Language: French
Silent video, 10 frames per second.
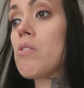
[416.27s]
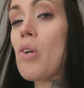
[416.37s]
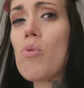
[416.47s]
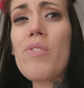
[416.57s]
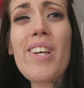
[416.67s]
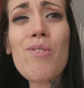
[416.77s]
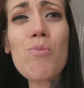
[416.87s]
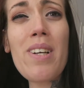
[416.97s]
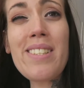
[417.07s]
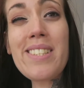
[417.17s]
Il y a eu une
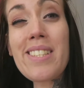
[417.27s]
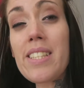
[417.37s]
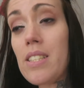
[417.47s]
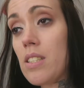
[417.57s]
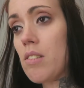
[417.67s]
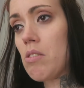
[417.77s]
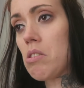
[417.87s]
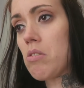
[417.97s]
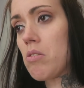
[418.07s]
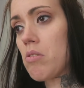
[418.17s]
anomalie qui,
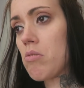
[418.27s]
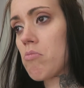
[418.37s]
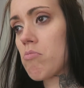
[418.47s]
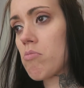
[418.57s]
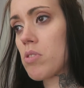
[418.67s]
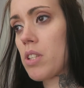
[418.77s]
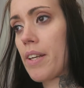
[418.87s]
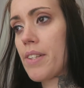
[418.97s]
qui a